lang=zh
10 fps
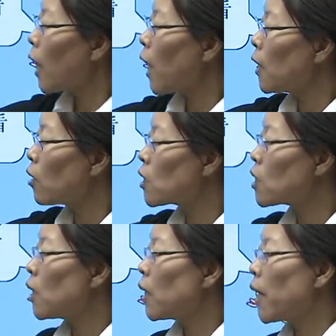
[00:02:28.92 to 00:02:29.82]
看到的
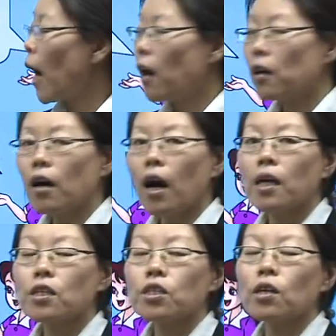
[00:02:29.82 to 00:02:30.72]
是两个
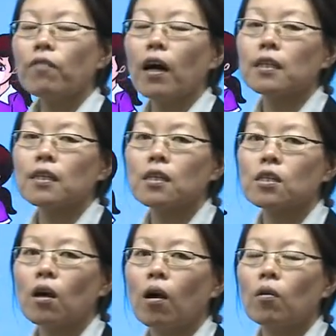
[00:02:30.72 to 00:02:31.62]
正方体的
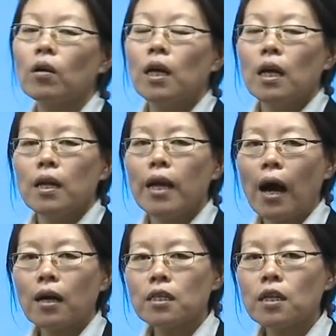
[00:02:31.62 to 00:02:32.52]
时候，
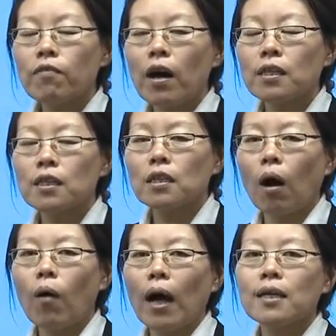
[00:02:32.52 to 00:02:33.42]
两个正方体，
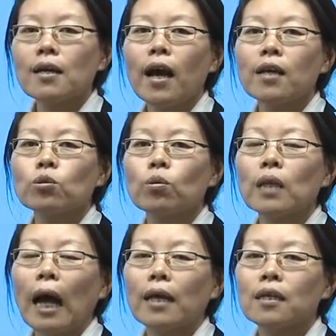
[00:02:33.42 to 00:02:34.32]
小华应该是从
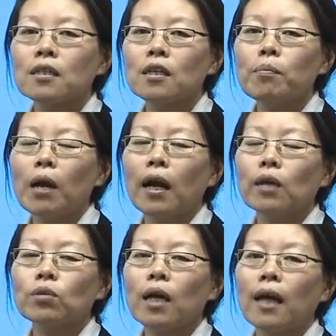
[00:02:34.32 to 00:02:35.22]
哪一个侧面来
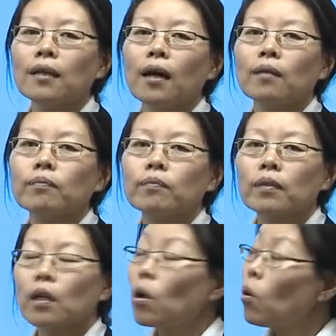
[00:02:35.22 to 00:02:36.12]
去看呢？
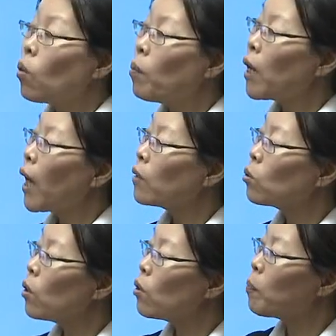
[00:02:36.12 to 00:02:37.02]
我们看，
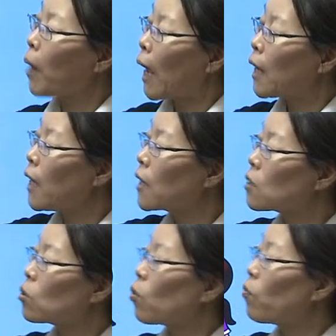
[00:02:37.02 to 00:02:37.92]
对于排列的
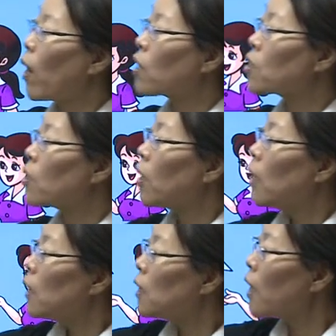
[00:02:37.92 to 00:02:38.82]
这种方式，
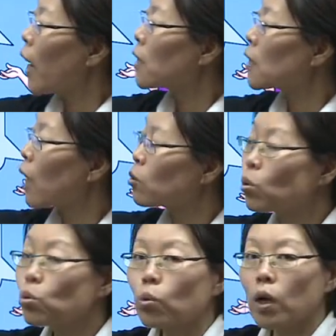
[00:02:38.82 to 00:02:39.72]
应该是他
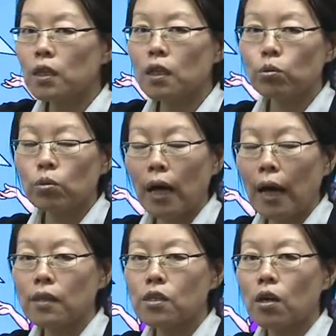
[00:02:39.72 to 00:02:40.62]
从左侧去
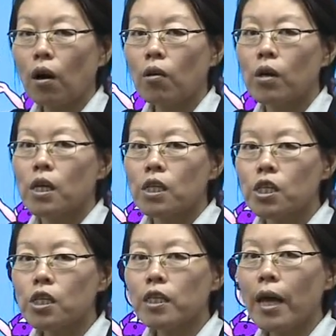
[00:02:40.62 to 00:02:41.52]
看的时候，
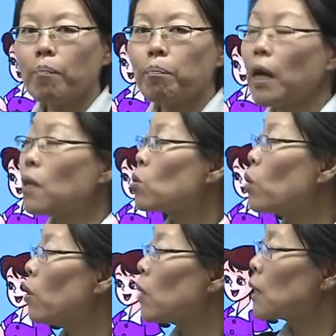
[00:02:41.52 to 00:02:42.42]
视线被所
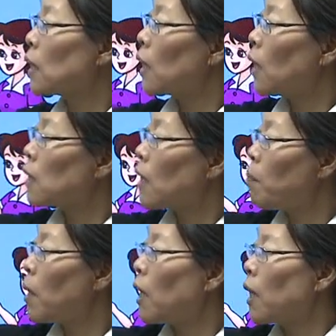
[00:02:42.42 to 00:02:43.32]
有的这个前
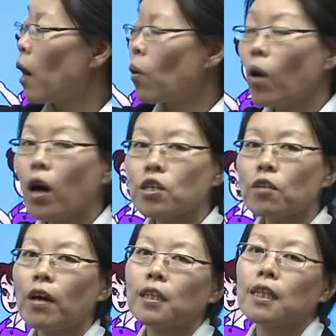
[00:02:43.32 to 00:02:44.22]
面的两块
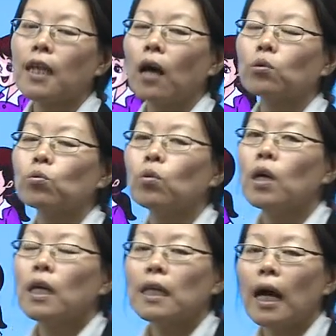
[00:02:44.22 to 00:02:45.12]
正方体挡住，
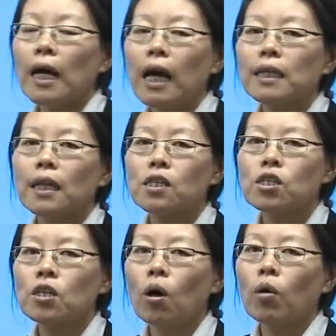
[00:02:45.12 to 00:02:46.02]
那看见的
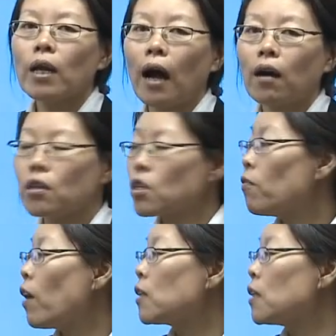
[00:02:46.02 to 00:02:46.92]
只有两个正
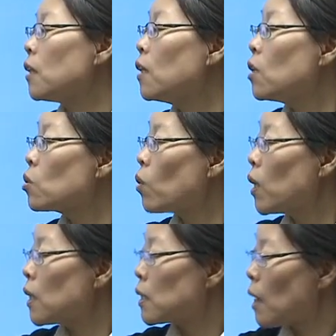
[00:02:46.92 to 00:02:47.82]
方体，所
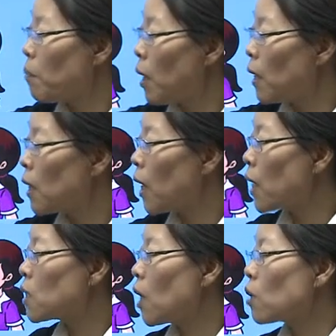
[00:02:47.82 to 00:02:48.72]
以前面的应
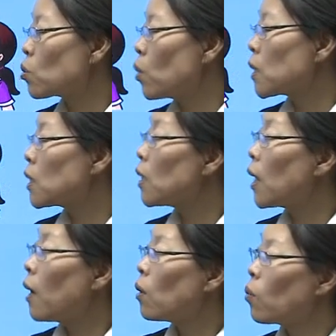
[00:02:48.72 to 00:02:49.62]
该是左侧
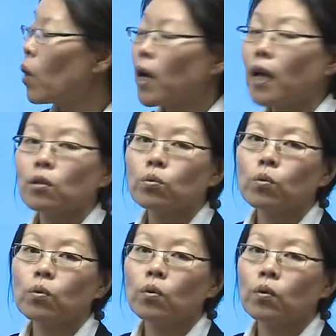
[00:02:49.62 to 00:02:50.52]
的观看的
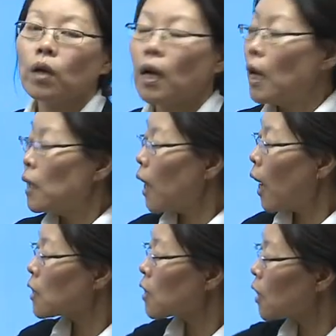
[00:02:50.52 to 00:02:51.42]
图。
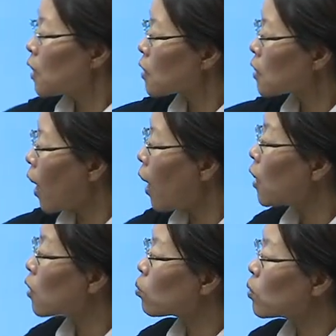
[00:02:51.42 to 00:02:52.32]
那这个三
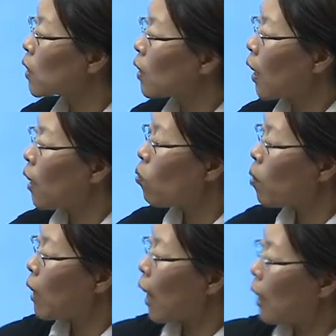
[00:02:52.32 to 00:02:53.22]
个图形呢，我
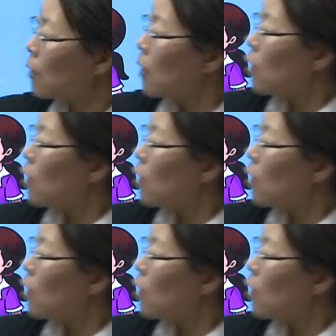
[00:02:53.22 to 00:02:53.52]
们看